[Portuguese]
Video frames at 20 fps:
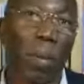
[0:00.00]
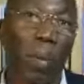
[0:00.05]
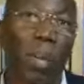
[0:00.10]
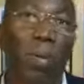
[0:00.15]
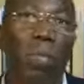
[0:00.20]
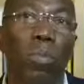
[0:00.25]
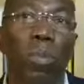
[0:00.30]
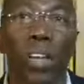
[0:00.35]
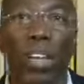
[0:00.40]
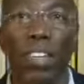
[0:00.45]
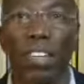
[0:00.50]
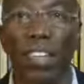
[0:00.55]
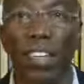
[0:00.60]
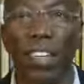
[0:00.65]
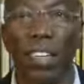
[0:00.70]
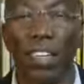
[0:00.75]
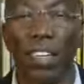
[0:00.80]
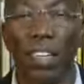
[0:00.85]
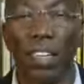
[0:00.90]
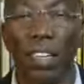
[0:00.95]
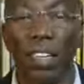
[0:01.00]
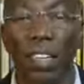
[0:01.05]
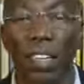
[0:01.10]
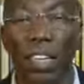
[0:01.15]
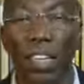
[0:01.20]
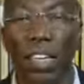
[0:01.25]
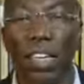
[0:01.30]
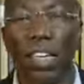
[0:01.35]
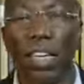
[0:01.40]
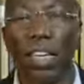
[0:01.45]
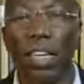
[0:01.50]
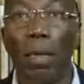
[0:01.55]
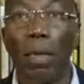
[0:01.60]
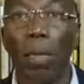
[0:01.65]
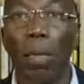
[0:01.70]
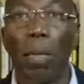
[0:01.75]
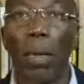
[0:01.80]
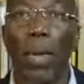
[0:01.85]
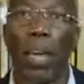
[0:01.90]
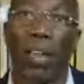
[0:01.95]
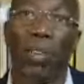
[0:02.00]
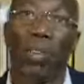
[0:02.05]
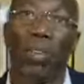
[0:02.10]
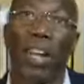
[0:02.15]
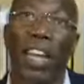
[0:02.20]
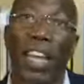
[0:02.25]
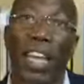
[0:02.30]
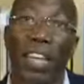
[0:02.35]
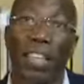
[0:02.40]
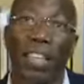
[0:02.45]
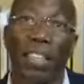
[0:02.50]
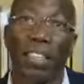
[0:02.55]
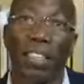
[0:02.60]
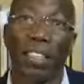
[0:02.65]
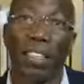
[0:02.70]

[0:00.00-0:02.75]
é democracia e império de lei.